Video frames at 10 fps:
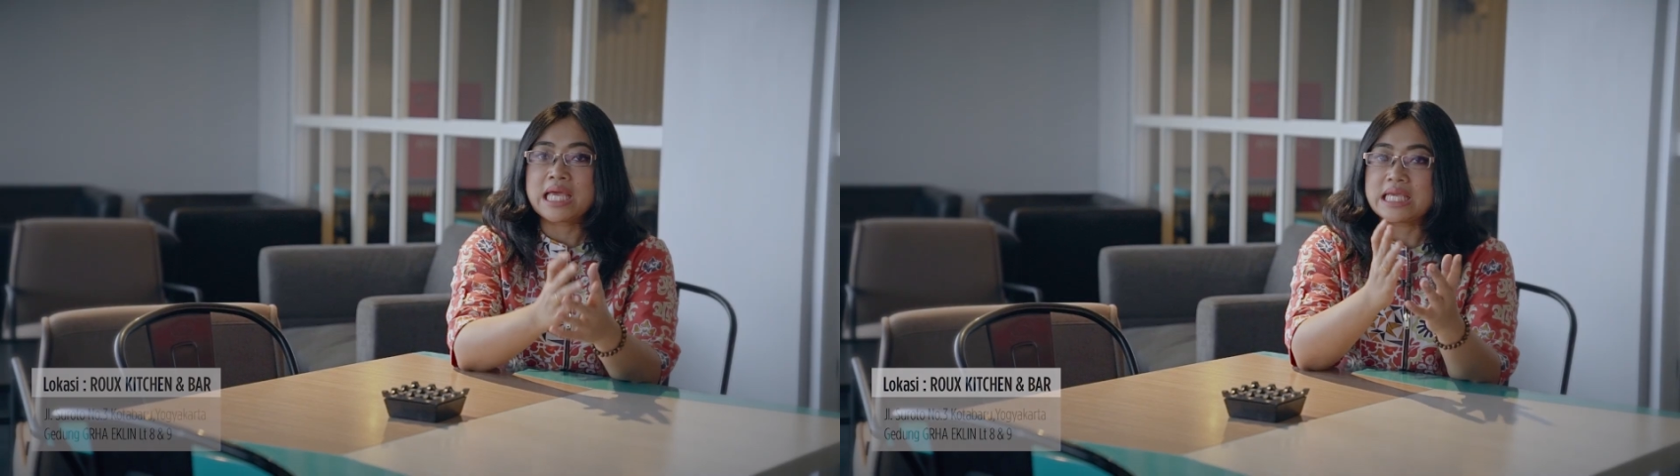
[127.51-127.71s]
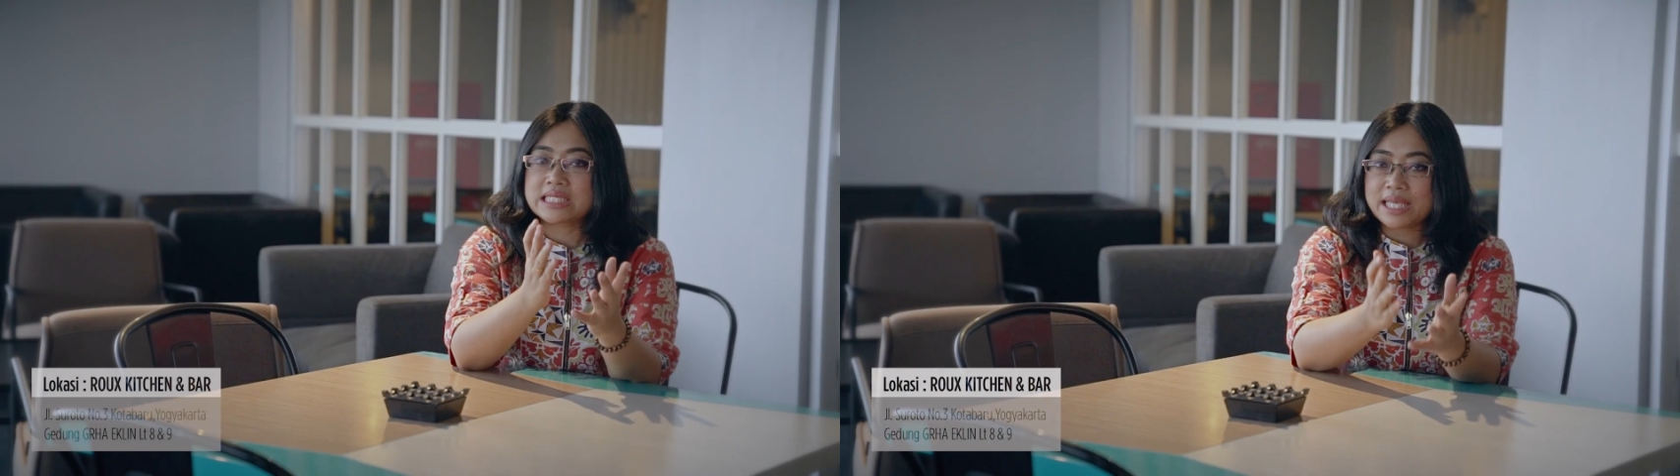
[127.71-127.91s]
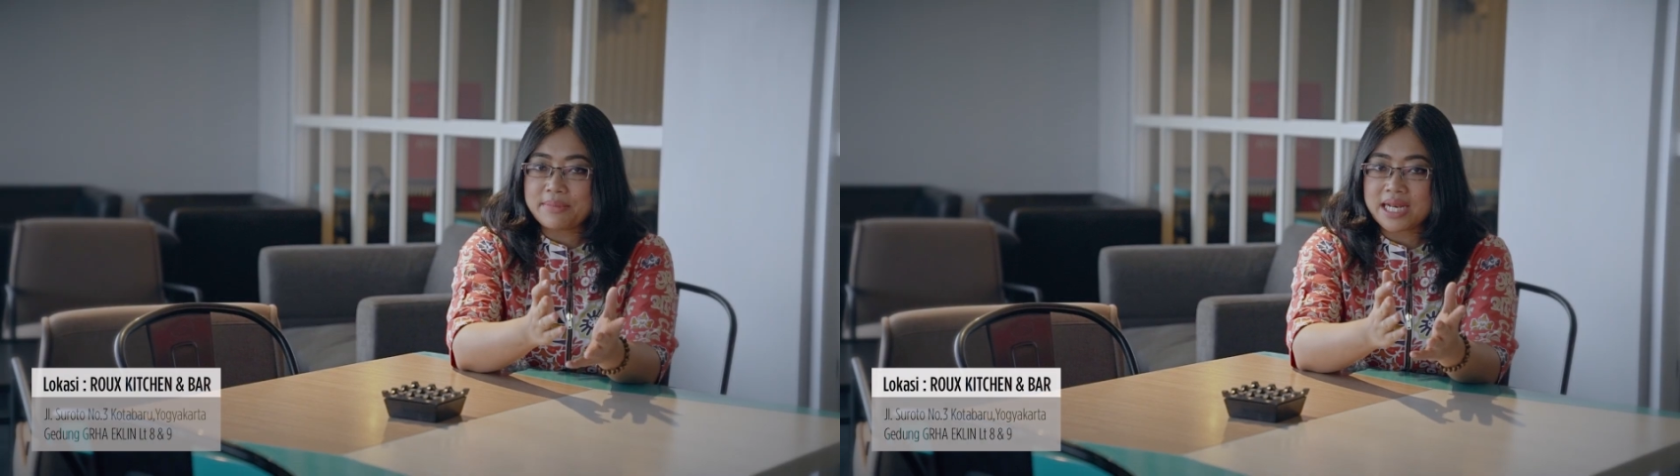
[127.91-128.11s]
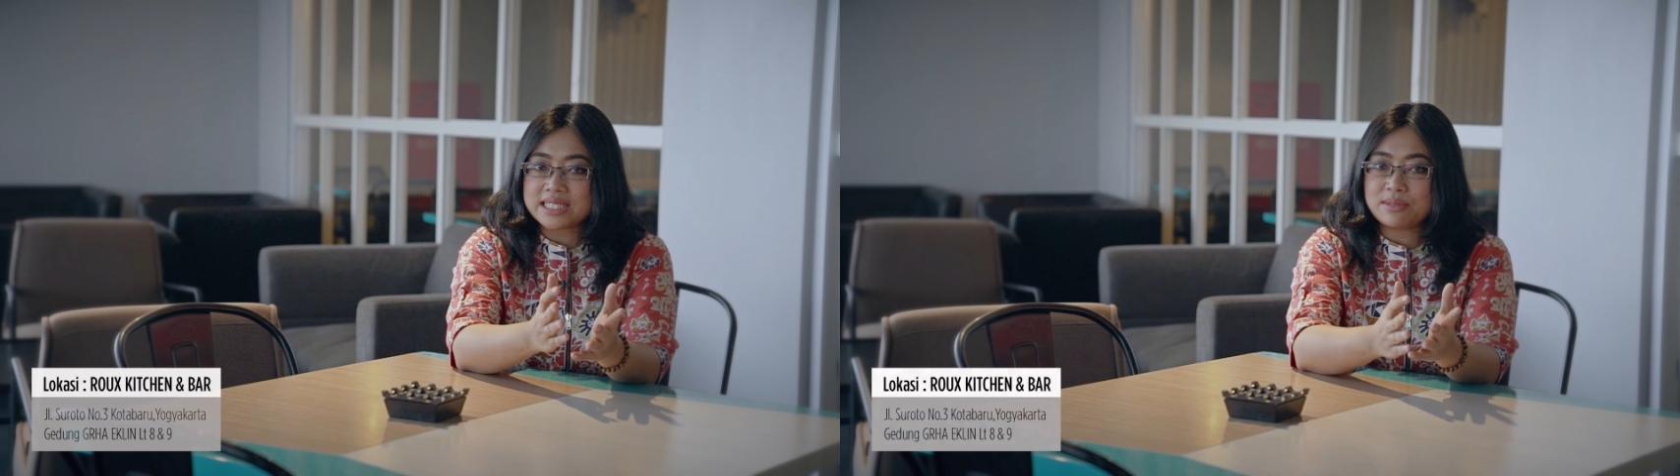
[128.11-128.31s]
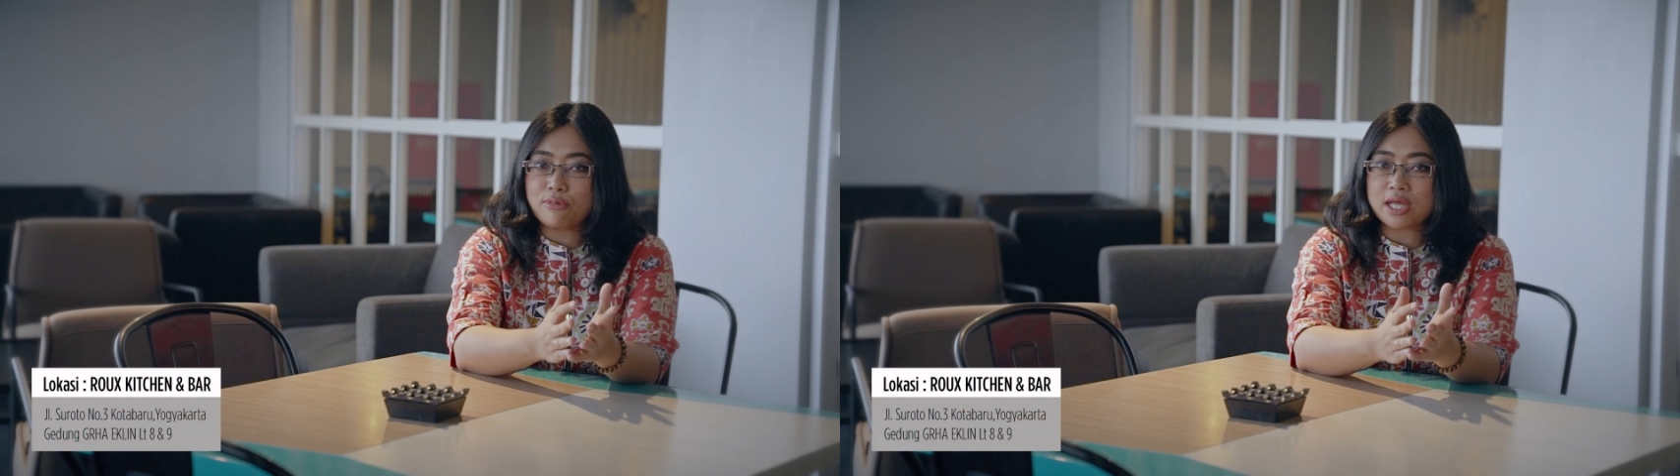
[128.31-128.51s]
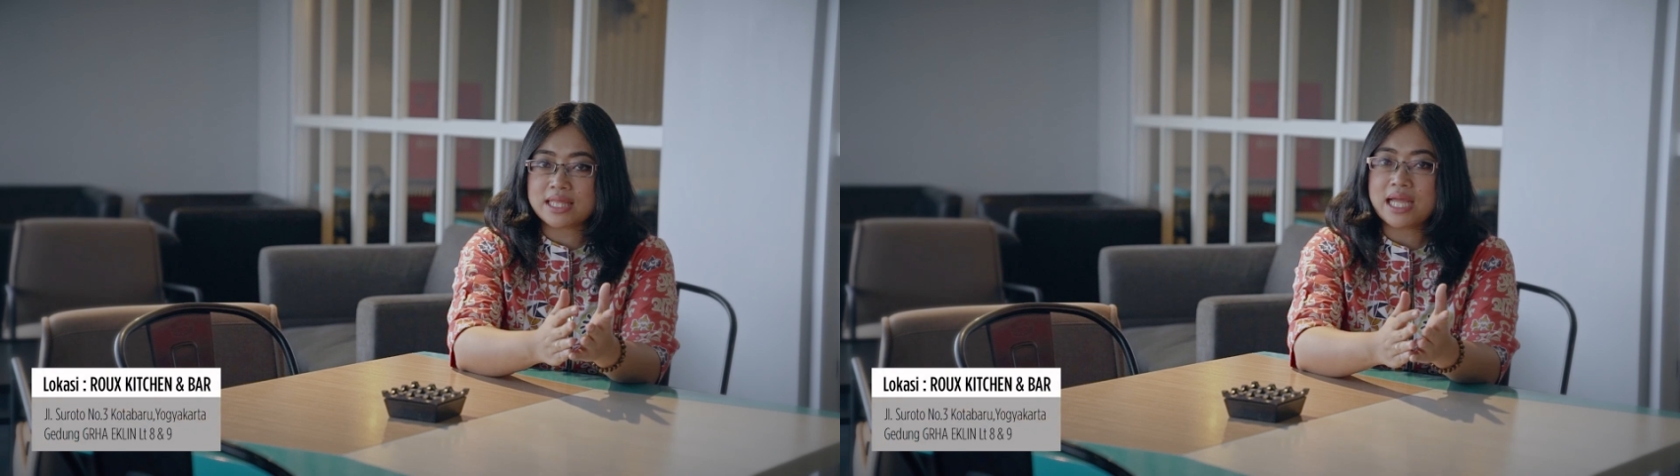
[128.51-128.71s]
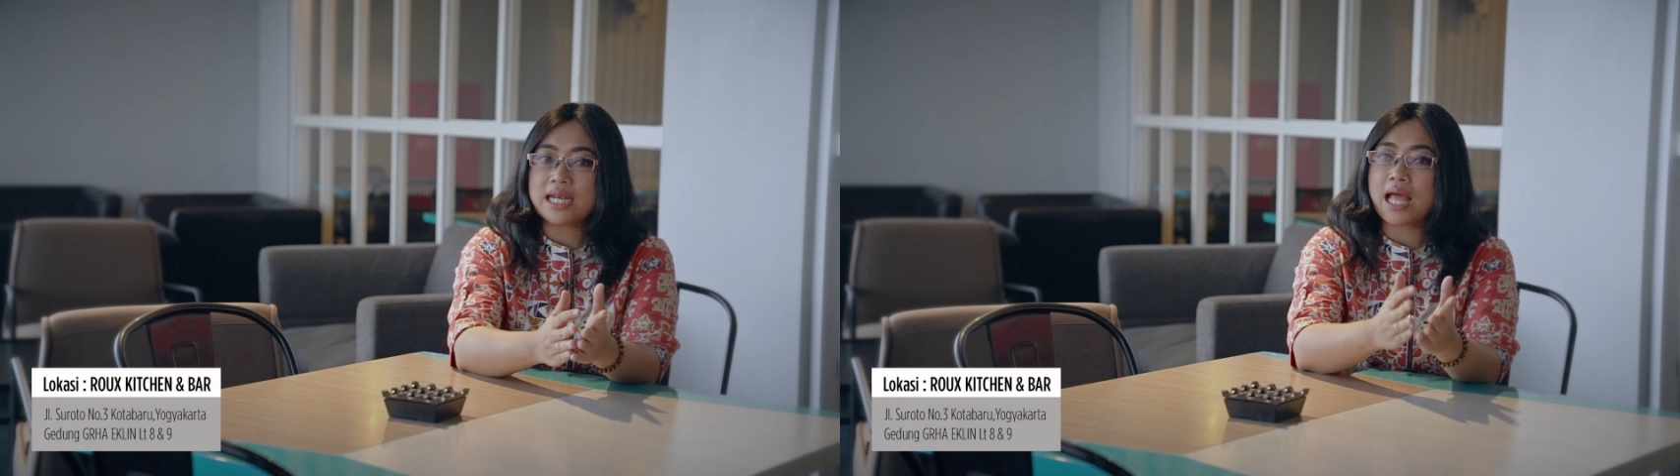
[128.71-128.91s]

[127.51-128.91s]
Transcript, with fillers: inseminasi buatan,